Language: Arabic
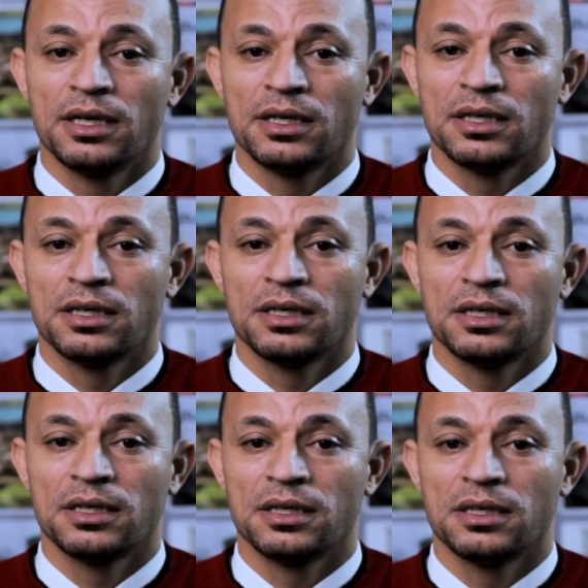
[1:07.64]

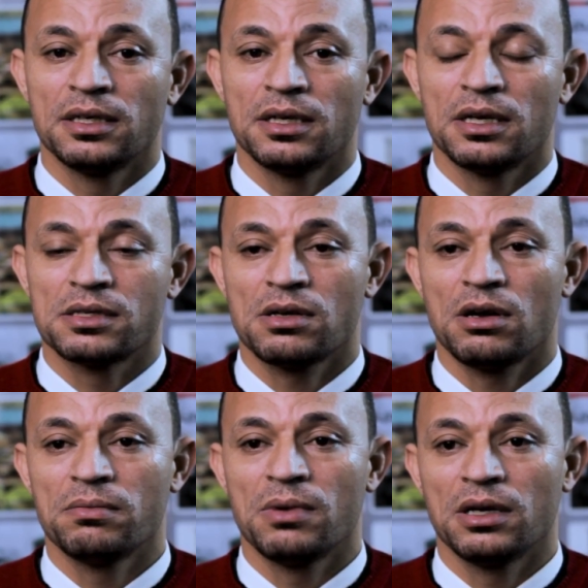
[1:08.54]
آه،
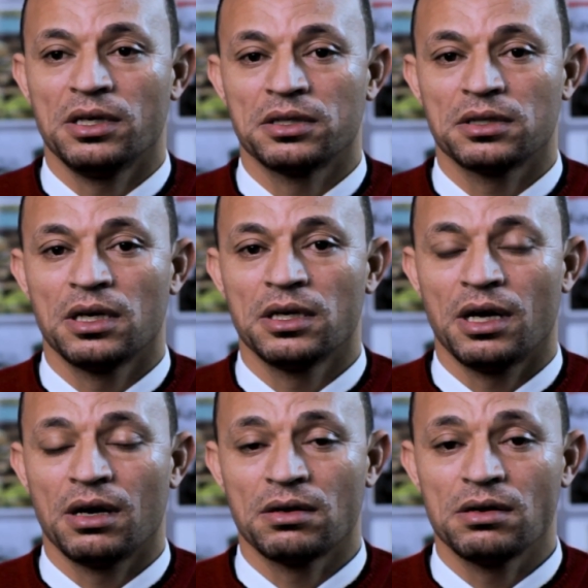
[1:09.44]
لاصحاب
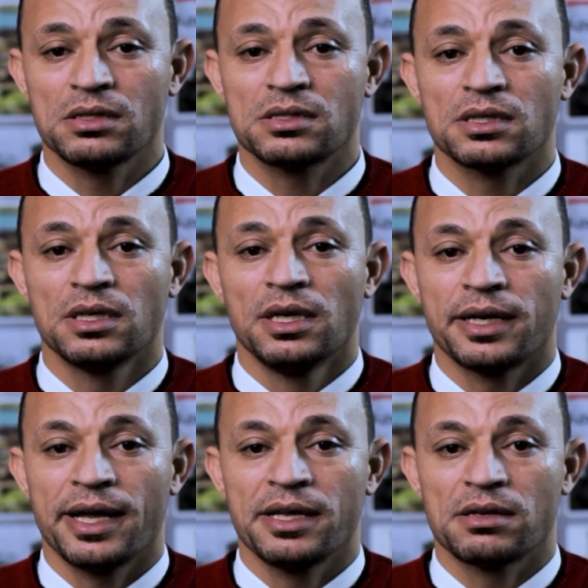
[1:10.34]
الاعاقات
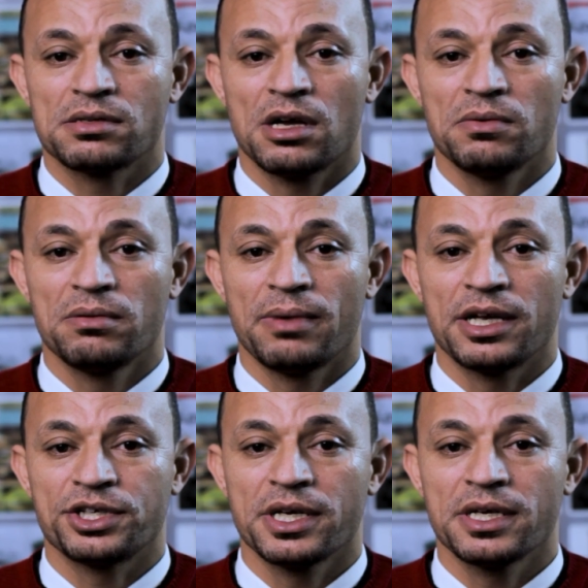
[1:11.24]
رعايه اصحاب
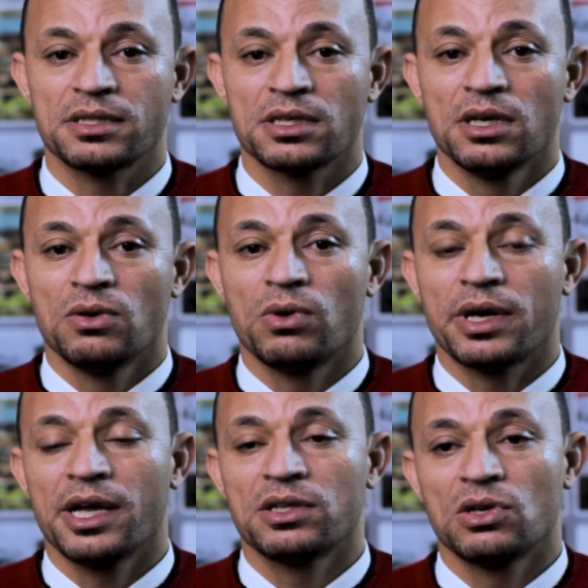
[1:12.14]
المعاشات
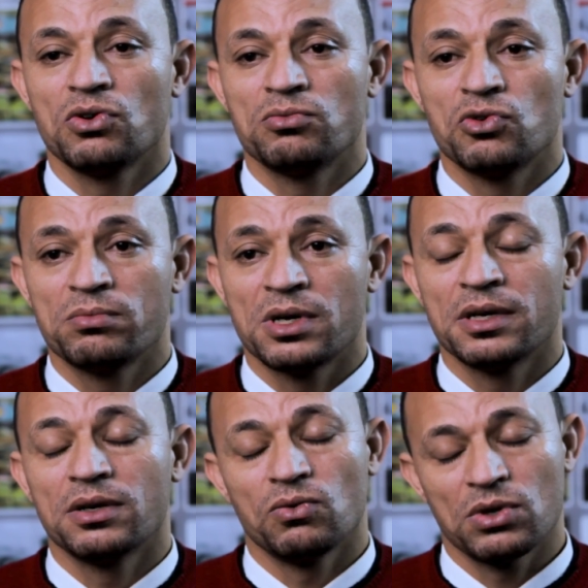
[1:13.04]
ورعايه الامومه
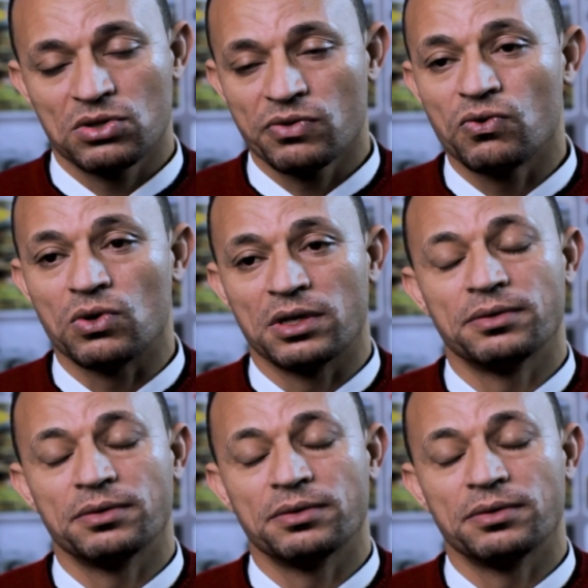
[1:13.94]
والطفوله